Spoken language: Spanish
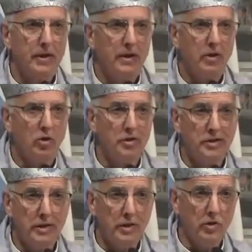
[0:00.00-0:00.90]
y
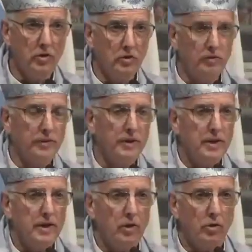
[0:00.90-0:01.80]
coincidió
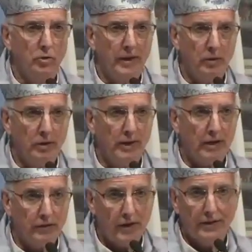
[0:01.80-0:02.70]
con una de
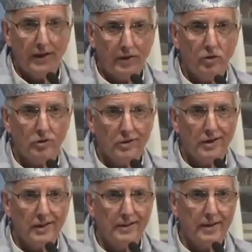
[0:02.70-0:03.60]
nuestras fiestas diocesanas